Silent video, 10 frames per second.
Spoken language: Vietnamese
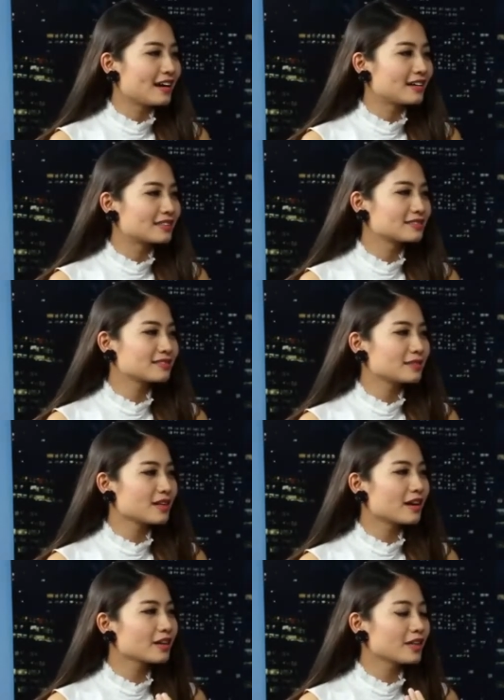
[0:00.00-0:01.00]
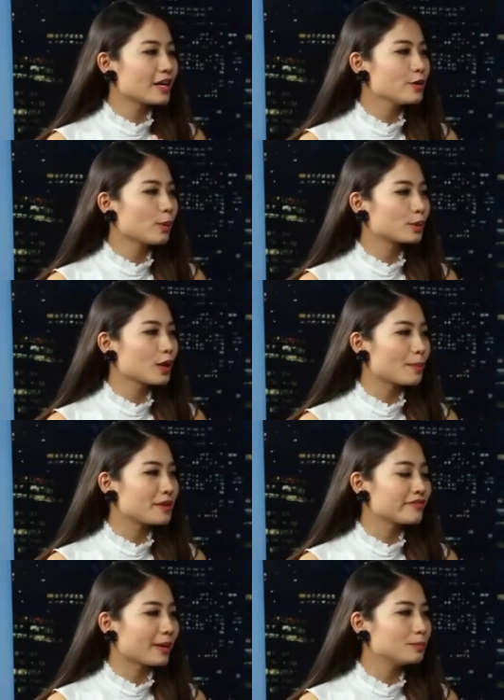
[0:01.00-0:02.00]
uh, Ngân có thể dùng cái loại
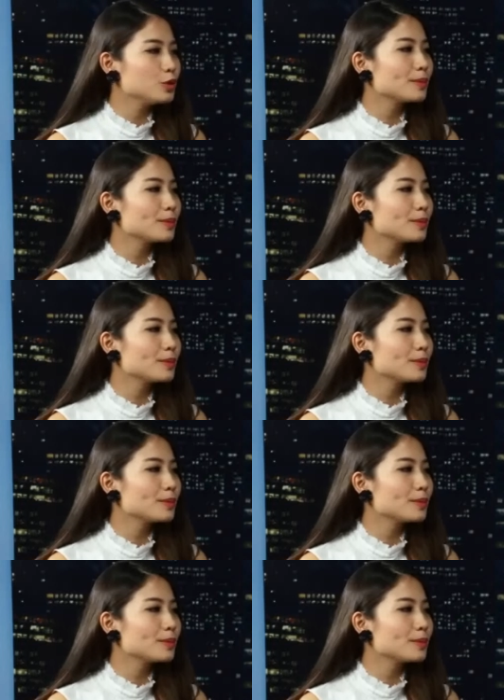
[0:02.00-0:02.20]
mỹ phẩm